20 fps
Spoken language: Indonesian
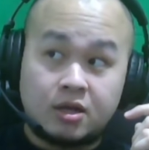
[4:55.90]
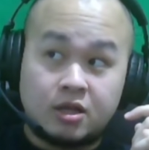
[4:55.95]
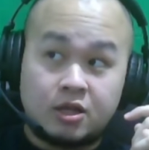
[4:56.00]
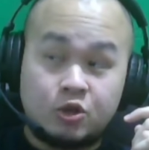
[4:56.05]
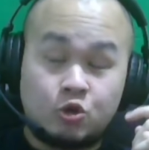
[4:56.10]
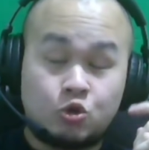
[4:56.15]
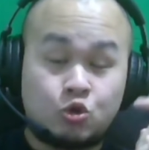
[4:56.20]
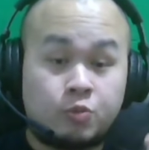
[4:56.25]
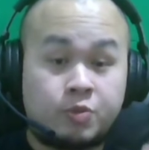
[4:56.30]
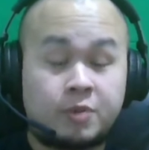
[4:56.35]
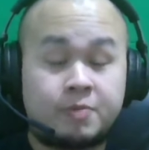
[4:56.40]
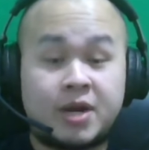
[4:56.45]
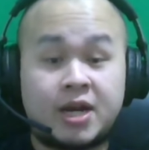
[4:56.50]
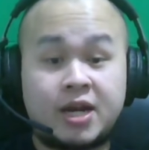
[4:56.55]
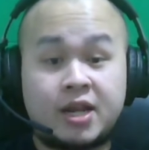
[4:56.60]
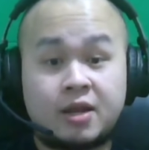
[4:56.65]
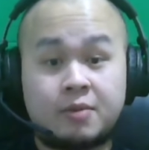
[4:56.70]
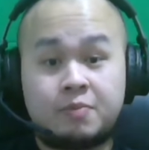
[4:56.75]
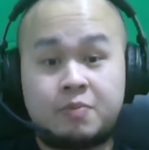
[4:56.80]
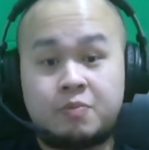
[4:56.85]
youtuber
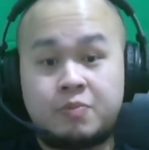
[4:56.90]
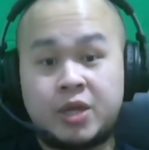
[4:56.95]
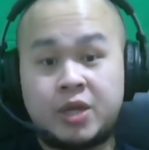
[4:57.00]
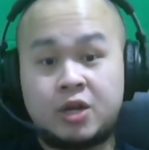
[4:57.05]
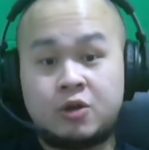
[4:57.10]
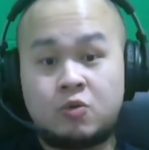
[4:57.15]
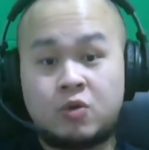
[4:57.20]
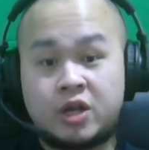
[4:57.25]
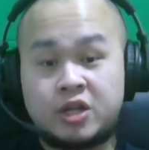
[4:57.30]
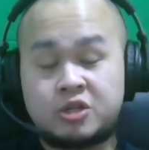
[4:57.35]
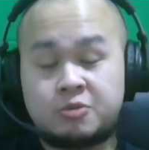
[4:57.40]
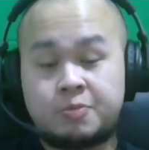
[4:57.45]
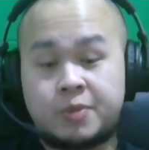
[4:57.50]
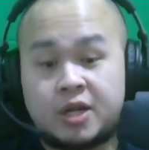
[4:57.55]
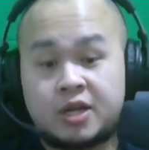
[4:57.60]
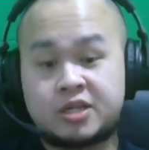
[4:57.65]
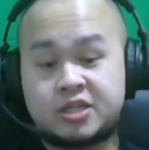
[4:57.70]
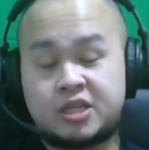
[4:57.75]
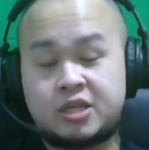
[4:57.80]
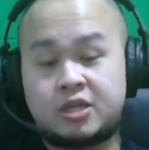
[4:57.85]
mana yang bikin gue
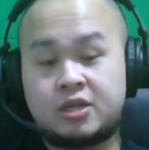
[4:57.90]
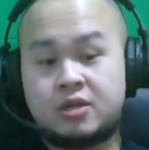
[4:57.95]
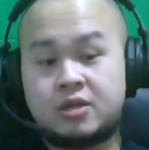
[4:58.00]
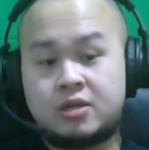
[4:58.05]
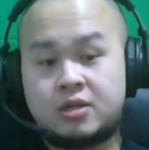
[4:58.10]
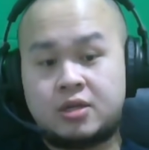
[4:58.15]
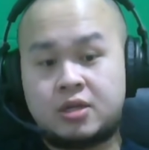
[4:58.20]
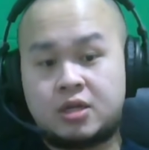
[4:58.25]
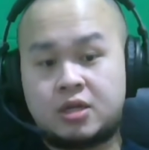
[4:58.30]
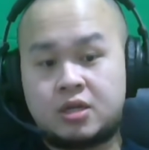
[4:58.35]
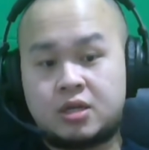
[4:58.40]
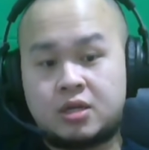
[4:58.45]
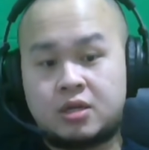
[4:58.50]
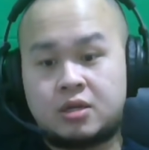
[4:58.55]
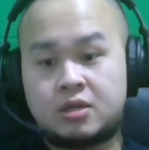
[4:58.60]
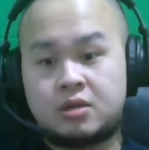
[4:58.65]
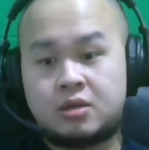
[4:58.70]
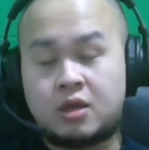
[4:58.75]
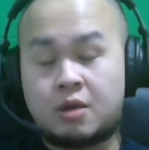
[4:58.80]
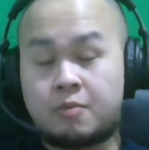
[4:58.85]
inspirasi
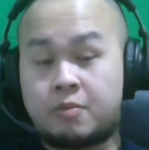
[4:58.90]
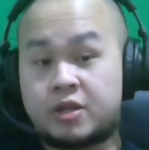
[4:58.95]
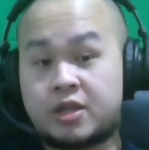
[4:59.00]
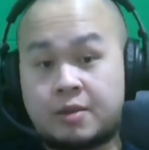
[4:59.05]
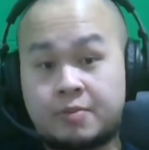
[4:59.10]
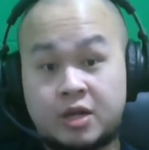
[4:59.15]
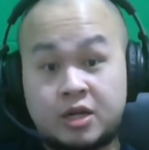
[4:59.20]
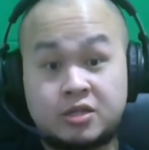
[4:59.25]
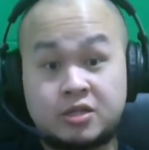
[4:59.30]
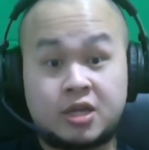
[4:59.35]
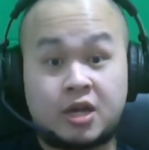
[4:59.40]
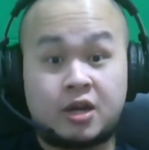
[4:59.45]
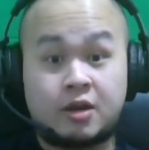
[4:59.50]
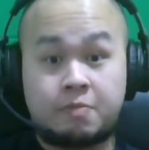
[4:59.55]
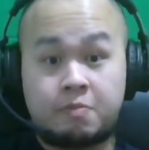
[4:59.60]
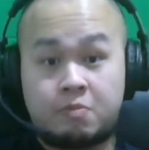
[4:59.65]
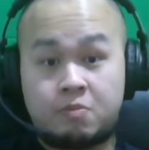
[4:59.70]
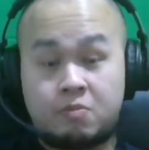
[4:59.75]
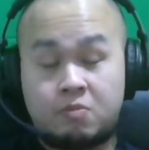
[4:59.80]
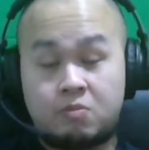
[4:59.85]
yang pertama Riza Arab
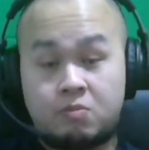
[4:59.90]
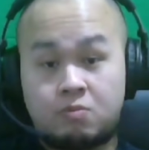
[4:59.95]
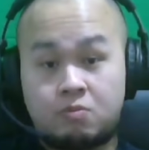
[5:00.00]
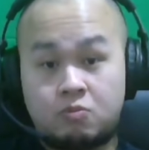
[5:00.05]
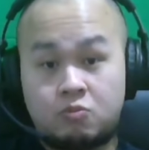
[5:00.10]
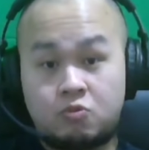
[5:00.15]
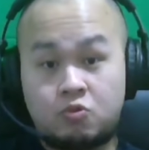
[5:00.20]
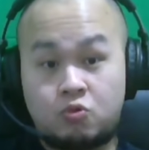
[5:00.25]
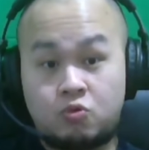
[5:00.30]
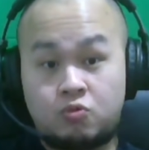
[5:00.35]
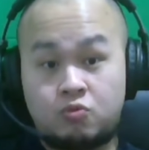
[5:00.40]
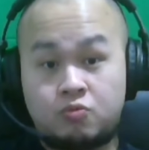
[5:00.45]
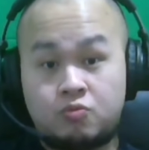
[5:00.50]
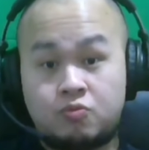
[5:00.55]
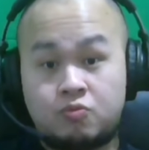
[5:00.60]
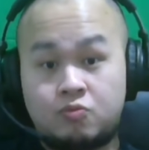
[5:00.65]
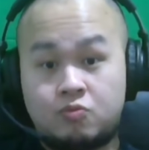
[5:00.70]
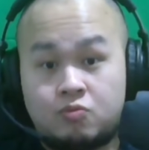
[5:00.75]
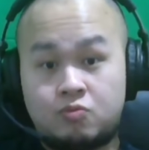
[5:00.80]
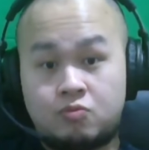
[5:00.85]
dulu
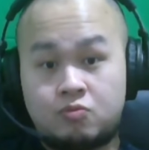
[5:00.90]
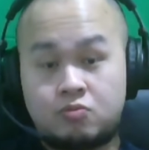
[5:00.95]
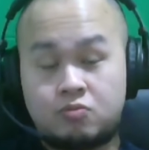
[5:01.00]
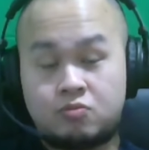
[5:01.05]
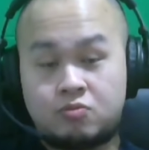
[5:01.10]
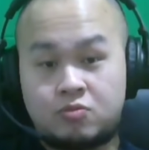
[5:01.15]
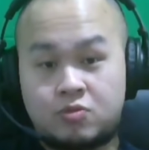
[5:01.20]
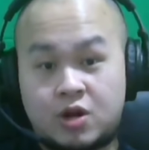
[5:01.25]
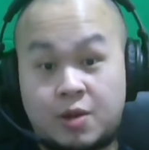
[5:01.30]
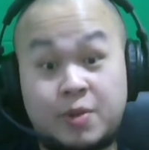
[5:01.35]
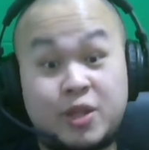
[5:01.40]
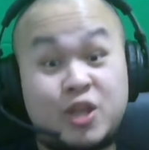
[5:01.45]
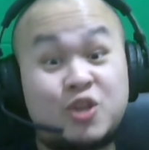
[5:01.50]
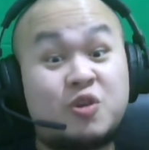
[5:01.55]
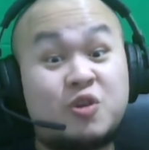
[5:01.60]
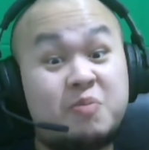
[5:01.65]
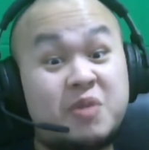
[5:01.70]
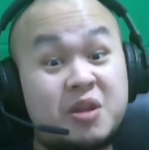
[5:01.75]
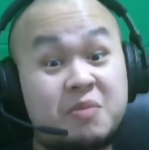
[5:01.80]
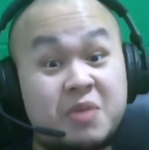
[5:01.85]
namanya
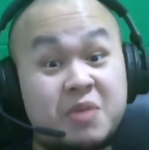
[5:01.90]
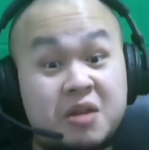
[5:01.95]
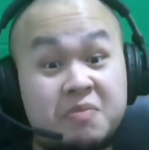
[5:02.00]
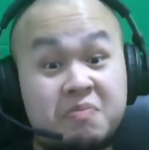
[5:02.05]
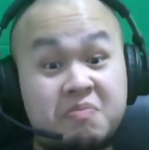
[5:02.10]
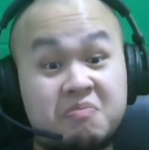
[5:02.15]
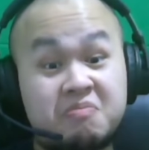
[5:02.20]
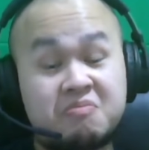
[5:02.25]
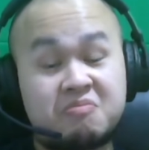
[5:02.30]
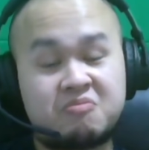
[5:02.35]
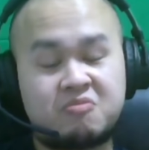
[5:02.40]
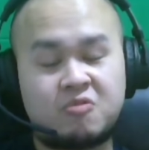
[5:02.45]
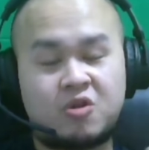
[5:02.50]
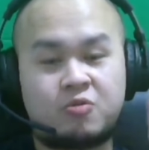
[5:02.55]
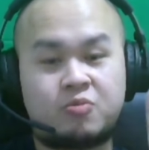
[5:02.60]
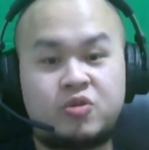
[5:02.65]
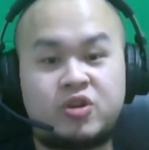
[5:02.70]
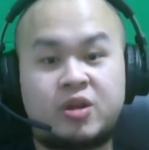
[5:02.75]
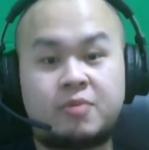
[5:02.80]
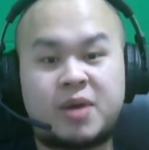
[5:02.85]
juga mirip-mirip
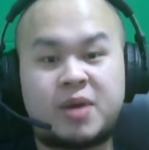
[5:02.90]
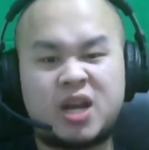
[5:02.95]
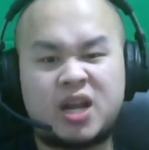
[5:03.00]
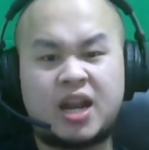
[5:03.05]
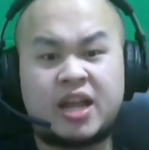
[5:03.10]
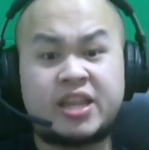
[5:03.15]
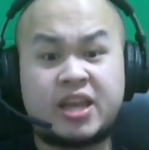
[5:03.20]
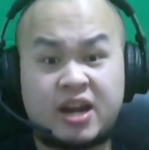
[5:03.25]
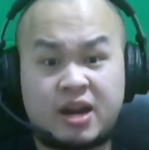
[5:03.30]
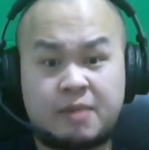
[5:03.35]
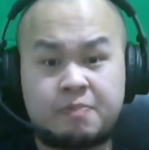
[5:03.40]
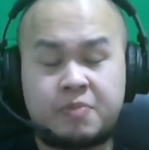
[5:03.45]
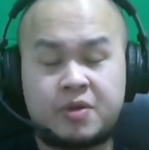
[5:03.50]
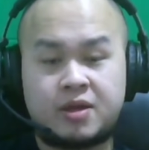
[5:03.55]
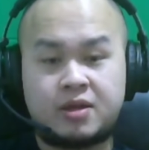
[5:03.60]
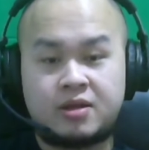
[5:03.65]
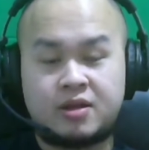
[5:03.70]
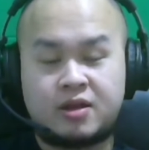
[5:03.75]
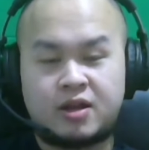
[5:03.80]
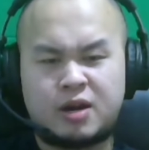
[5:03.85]
walaupun dia panggilannya Rap ya
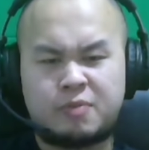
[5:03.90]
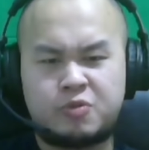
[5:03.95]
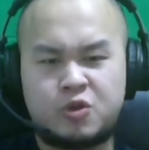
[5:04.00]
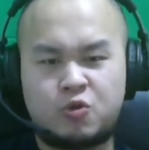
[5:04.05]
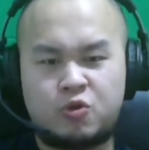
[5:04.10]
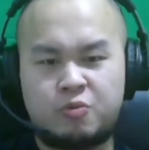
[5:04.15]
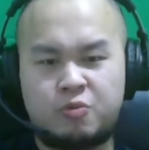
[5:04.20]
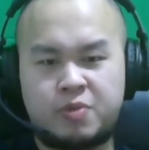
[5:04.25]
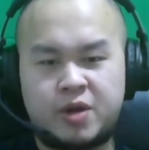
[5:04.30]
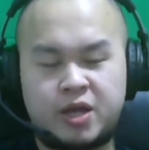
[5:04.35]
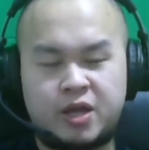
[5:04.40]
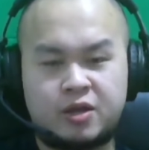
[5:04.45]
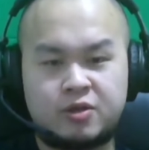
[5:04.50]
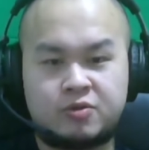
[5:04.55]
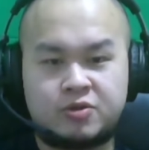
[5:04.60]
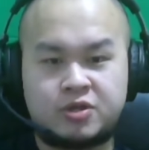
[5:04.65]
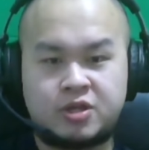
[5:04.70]
Rap Yorubai atau